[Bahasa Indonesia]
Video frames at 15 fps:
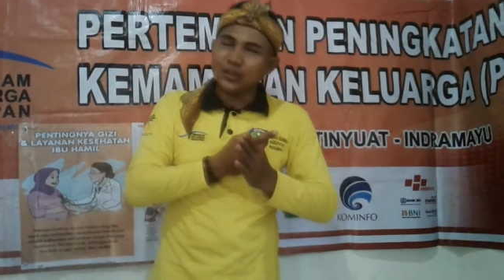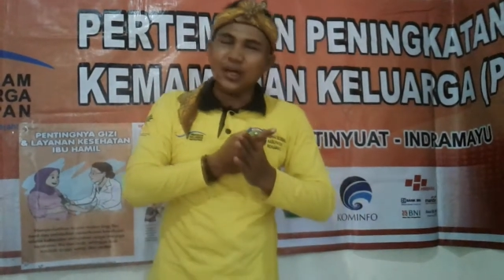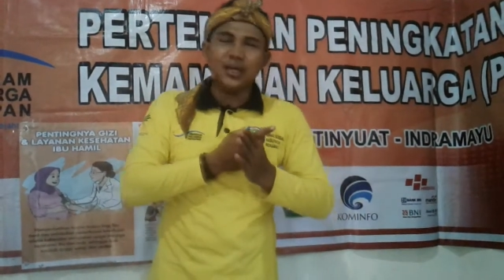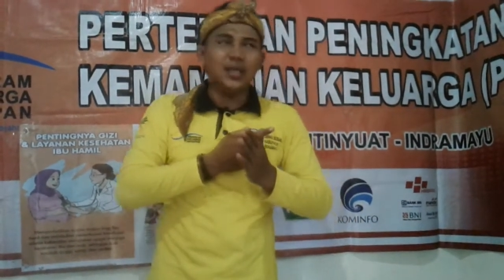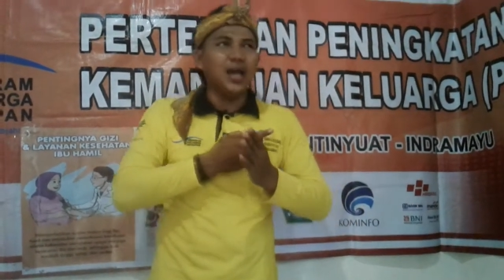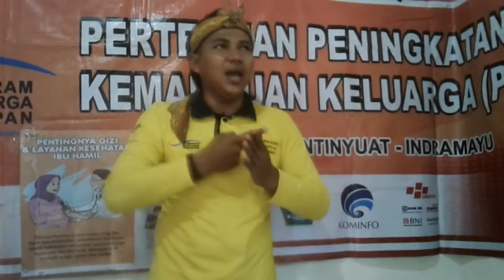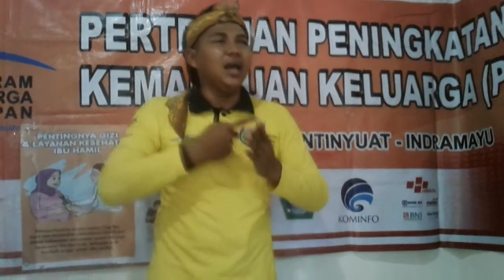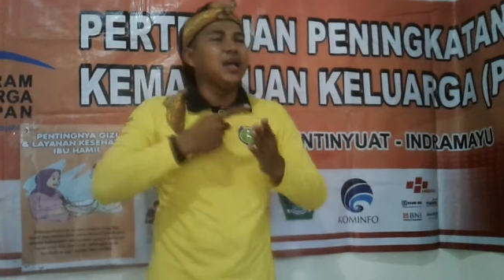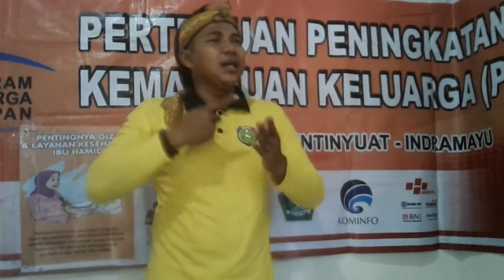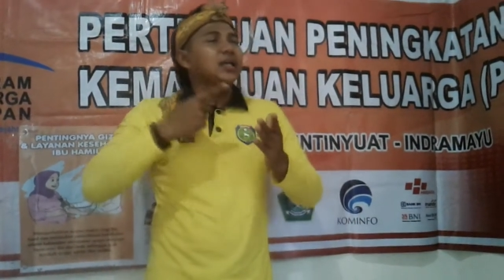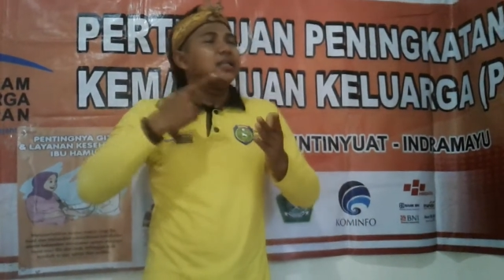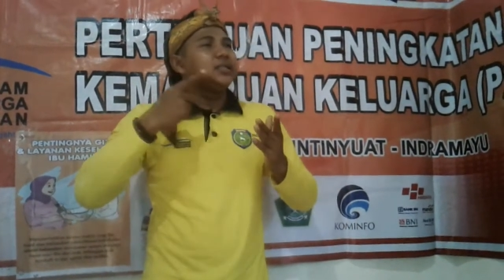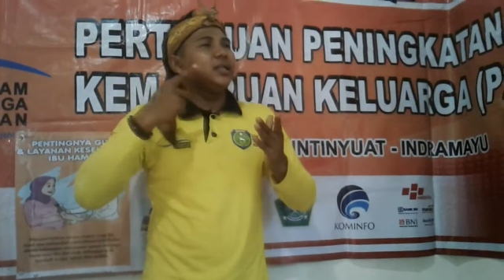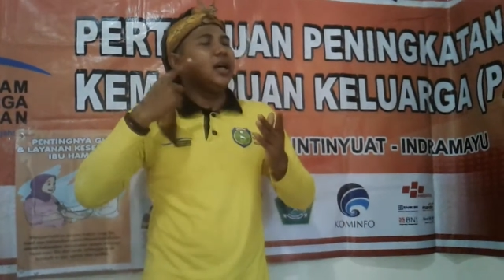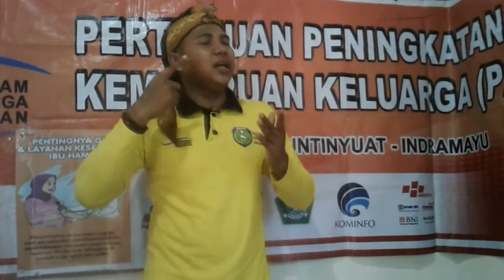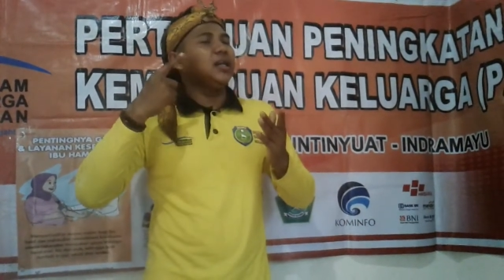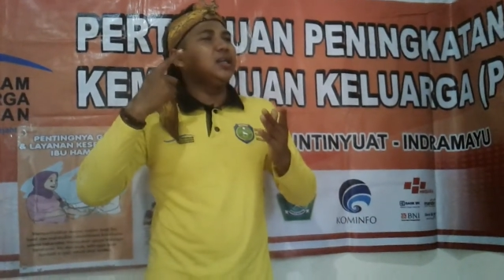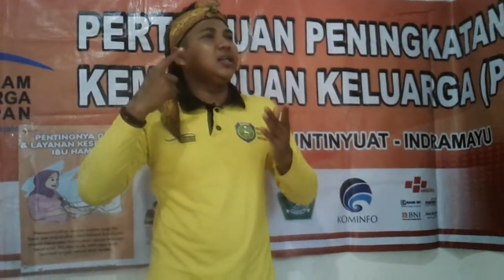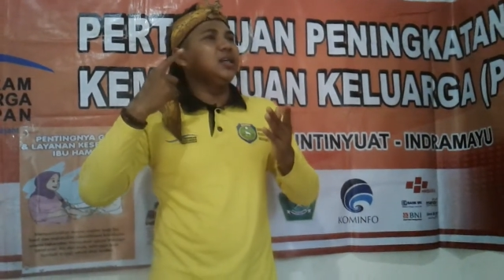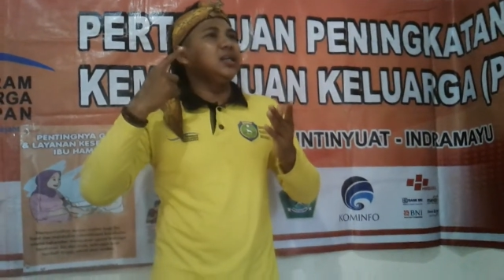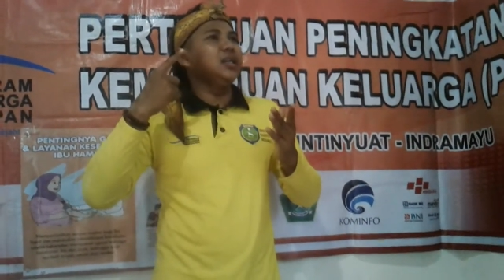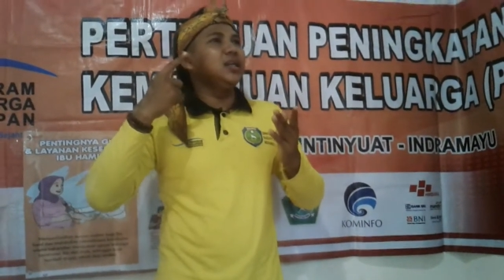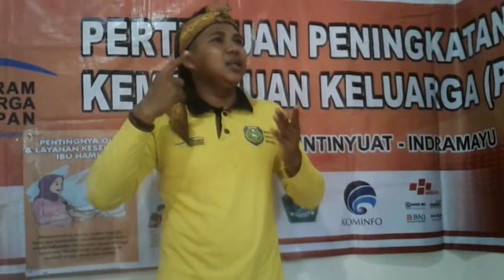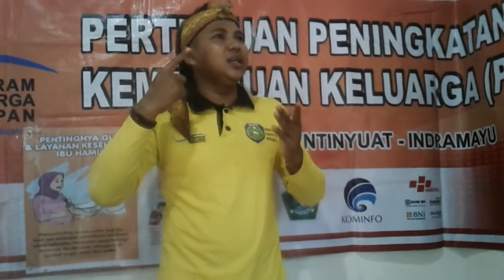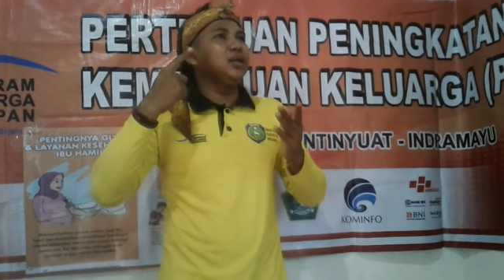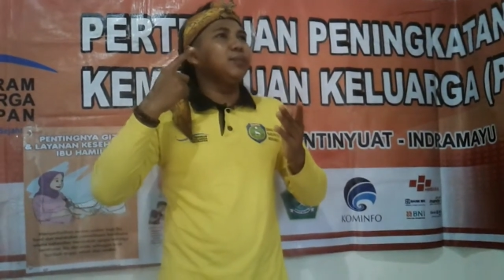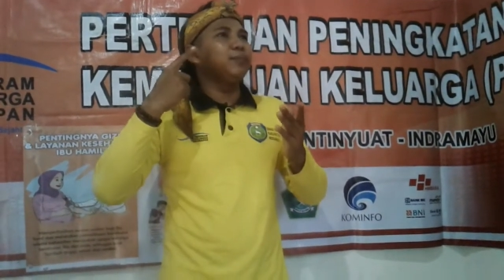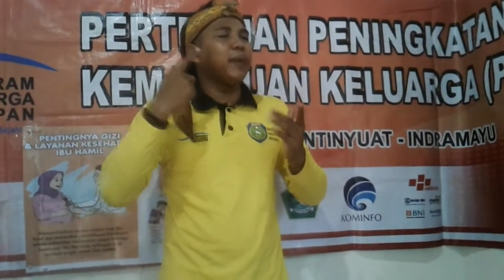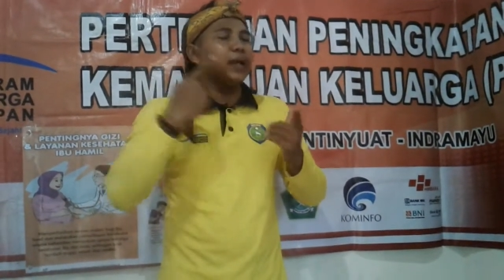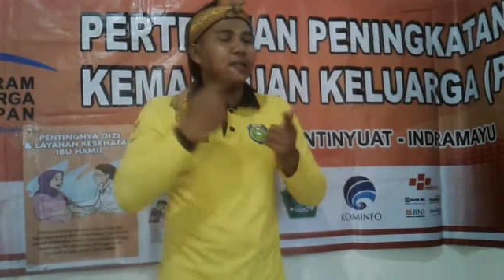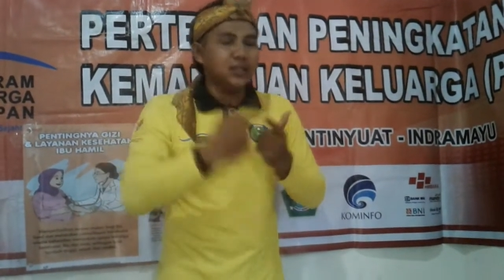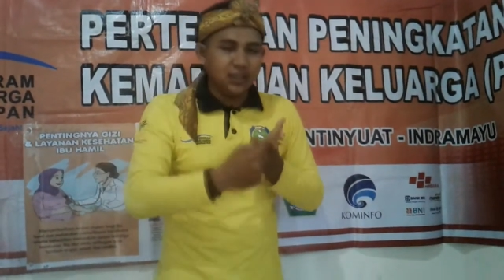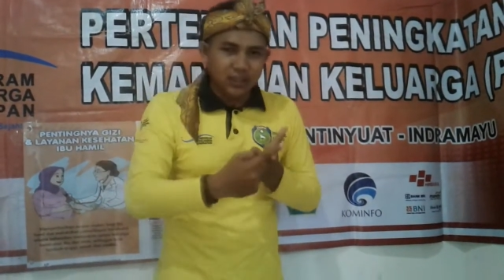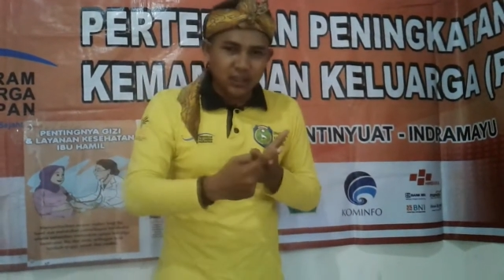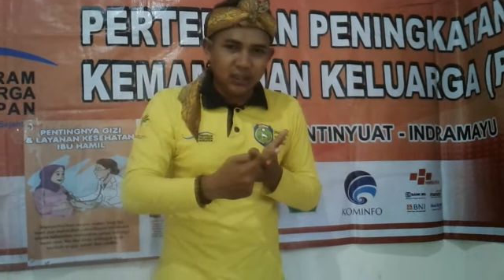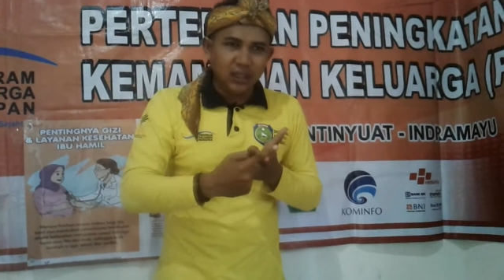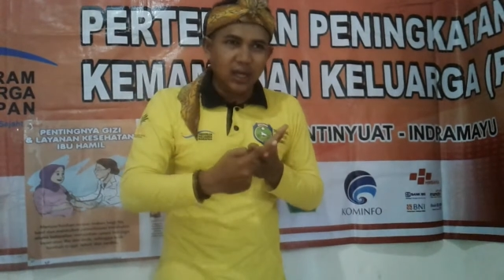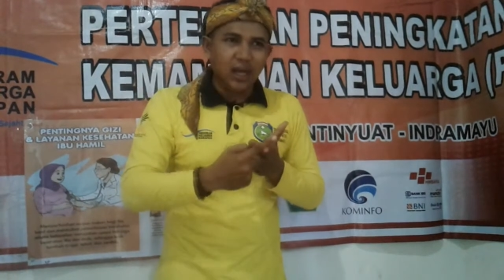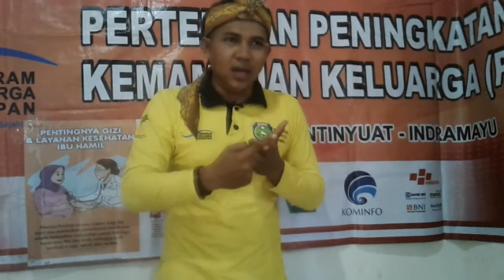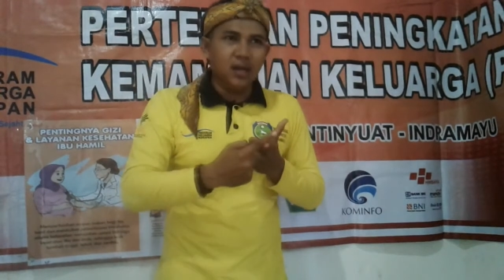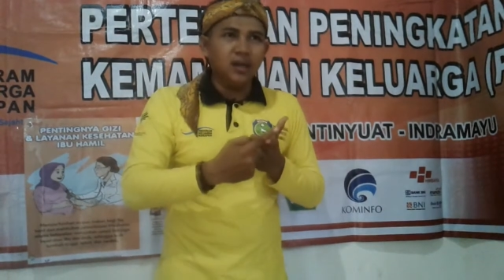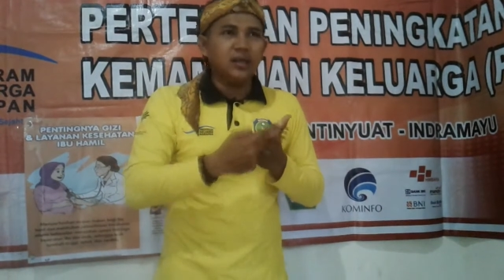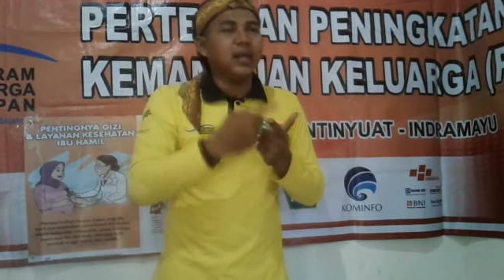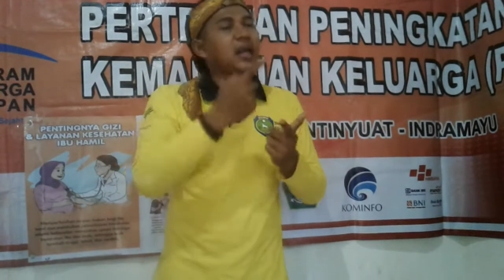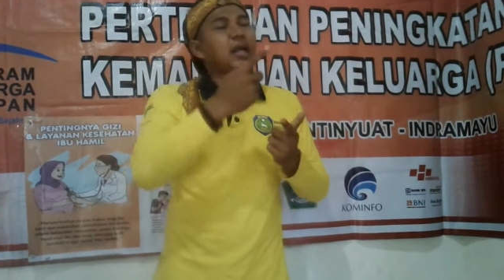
saya jadi presiden dan